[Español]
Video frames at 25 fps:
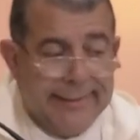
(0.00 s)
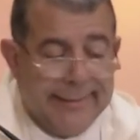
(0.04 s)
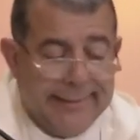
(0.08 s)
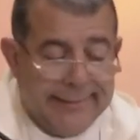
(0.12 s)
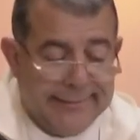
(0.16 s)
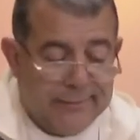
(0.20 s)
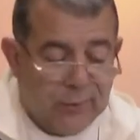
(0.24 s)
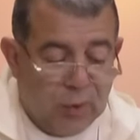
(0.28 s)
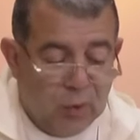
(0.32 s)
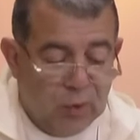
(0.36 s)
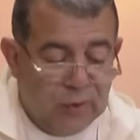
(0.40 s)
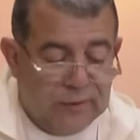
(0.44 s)

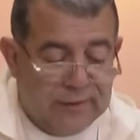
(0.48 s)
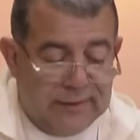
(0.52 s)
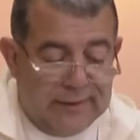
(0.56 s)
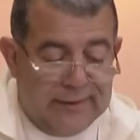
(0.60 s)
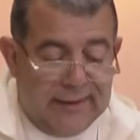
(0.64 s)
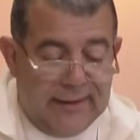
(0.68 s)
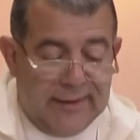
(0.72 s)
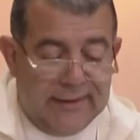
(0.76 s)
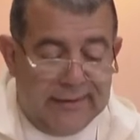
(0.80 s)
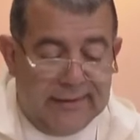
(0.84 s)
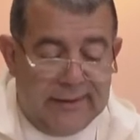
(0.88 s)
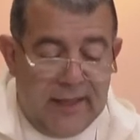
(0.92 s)
Y sus
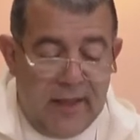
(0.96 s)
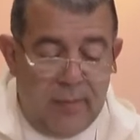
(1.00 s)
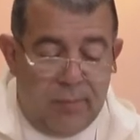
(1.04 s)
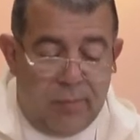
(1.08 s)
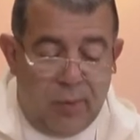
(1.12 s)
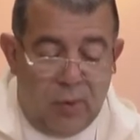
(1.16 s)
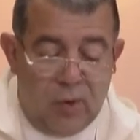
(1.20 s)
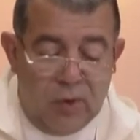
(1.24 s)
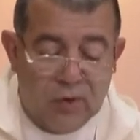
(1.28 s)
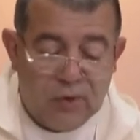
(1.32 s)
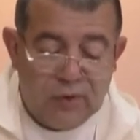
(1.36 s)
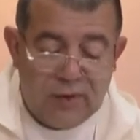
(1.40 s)

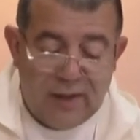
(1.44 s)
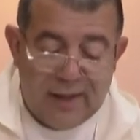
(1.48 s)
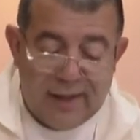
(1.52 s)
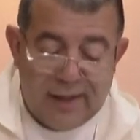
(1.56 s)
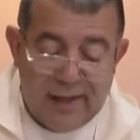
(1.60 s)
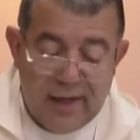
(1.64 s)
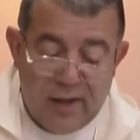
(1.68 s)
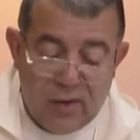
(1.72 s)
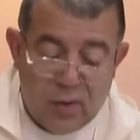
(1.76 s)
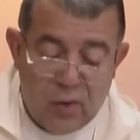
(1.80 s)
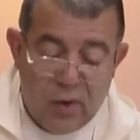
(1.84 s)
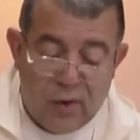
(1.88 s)
discípulos
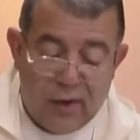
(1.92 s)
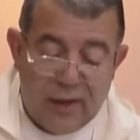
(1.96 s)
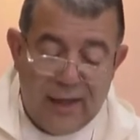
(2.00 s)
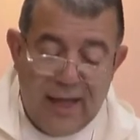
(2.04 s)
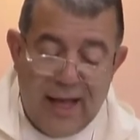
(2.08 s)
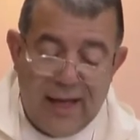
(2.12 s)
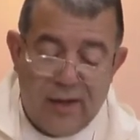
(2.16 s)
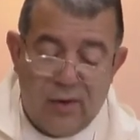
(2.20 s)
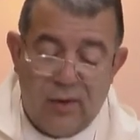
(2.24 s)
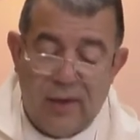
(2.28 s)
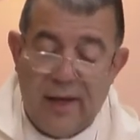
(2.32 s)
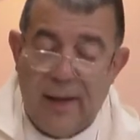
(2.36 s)

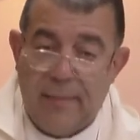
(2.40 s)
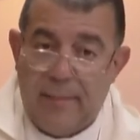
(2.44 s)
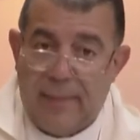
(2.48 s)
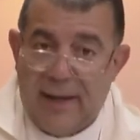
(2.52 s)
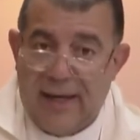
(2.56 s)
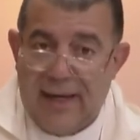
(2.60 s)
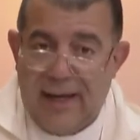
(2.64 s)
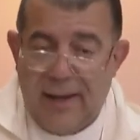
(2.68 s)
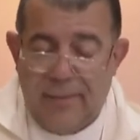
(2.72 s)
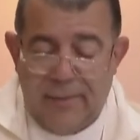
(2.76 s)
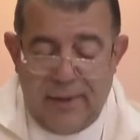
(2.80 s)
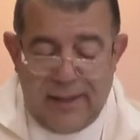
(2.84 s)
recordaron las
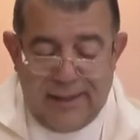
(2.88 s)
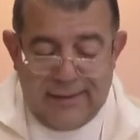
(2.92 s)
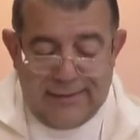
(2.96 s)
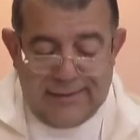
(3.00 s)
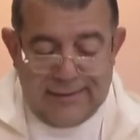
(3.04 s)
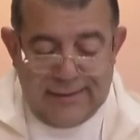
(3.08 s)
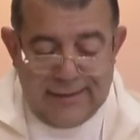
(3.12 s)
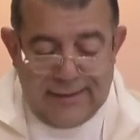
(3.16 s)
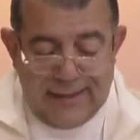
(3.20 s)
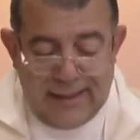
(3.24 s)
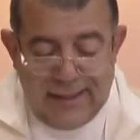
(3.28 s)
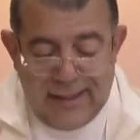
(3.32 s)

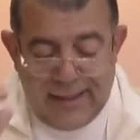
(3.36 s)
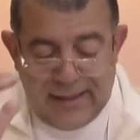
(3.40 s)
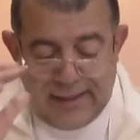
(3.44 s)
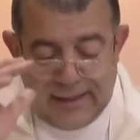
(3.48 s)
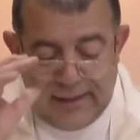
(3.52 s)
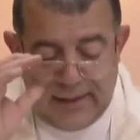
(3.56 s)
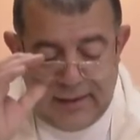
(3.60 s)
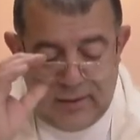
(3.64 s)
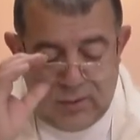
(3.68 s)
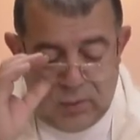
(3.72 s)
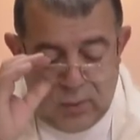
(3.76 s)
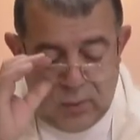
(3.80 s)
palabras de la
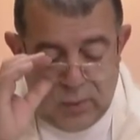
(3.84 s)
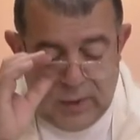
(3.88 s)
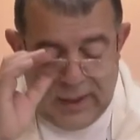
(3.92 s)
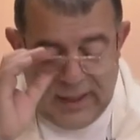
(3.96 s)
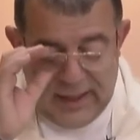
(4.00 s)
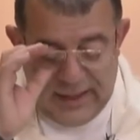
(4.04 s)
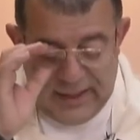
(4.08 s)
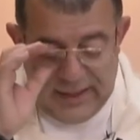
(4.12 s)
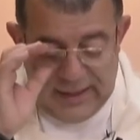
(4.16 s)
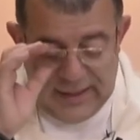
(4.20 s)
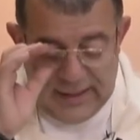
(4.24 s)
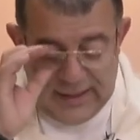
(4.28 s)

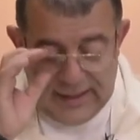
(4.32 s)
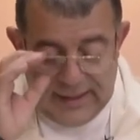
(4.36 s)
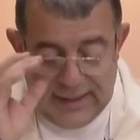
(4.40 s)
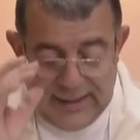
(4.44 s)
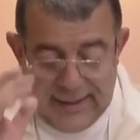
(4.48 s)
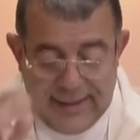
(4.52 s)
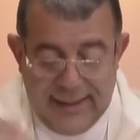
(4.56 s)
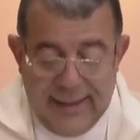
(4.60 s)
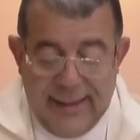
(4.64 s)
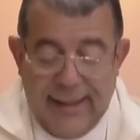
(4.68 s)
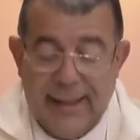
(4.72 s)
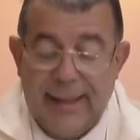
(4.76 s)
escritura,
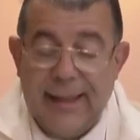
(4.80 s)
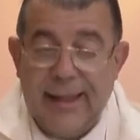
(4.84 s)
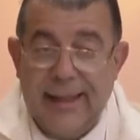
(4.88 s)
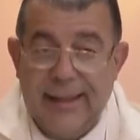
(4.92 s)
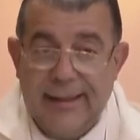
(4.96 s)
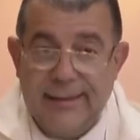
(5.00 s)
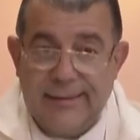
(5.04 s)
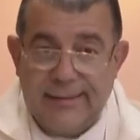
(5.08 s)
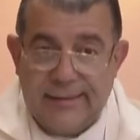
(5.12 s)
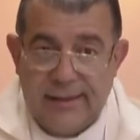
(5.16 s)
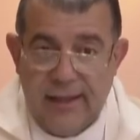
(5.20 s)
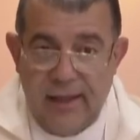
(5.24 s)

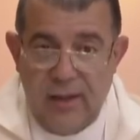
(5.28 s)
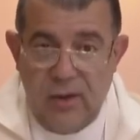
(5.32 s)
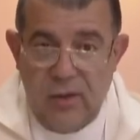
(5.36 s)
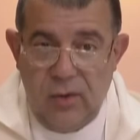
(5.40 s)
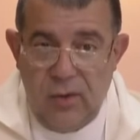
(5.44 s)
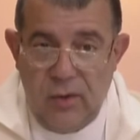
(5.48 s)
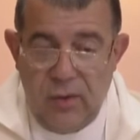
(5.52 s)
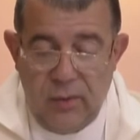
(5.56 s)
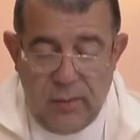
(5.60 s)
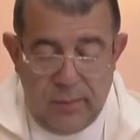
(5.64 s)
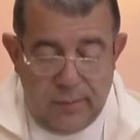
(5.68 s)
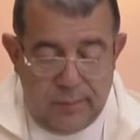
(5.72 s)
el
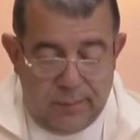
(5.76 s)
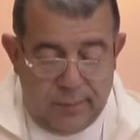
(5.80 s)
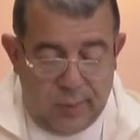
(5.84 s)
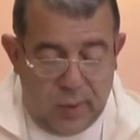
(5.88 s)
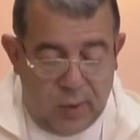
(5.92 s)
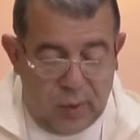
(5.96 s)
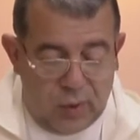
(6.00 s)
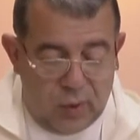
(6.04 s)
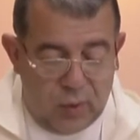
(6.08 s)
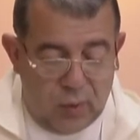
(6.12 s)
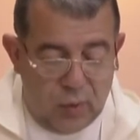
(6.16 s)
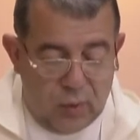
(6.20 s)
celo
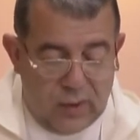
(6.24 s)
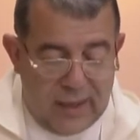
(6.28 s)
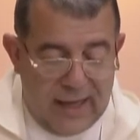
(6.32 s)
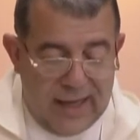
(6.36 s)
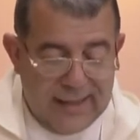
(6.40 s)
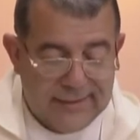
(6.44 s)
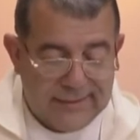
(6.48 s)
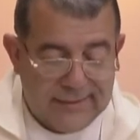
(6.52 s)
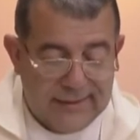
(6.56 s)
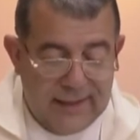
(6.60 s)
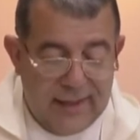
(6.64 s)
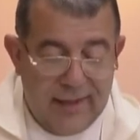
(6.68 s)
por tu
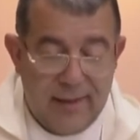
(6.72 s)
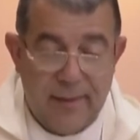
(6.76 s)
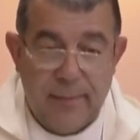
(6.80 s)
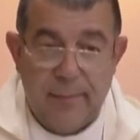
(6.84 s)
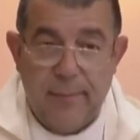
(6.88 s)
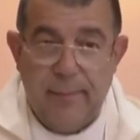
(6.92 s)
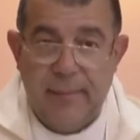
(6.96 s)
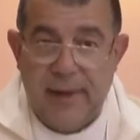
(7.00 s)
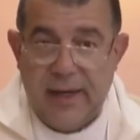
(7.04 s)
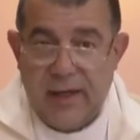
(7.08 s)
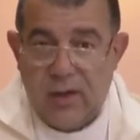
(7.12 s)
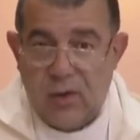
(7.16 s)
casa
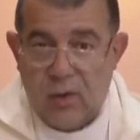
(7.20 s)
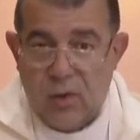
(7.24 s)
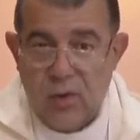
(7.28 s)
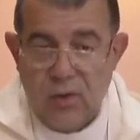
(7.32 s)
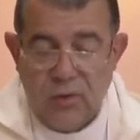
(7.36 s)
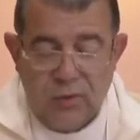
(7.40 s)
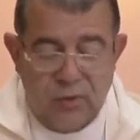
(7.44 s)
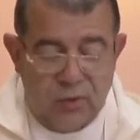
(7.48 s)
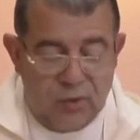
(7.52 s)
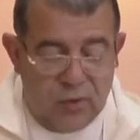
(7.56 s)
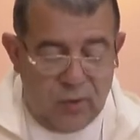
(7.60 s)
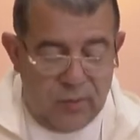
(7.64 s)
me
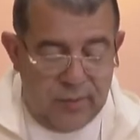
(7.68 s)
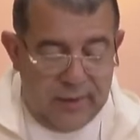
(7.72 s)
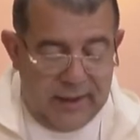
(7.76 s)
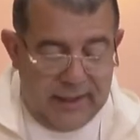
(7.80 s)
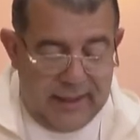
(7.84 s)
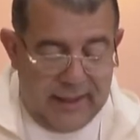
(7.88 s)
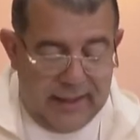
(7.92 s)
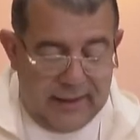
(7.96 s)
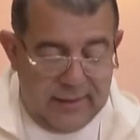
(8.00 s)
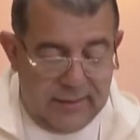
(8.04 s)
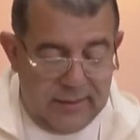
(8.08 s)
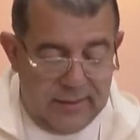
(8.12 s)

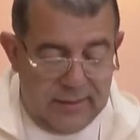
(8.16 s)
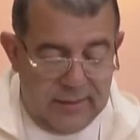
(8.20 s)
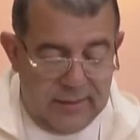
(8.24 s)
consumirá.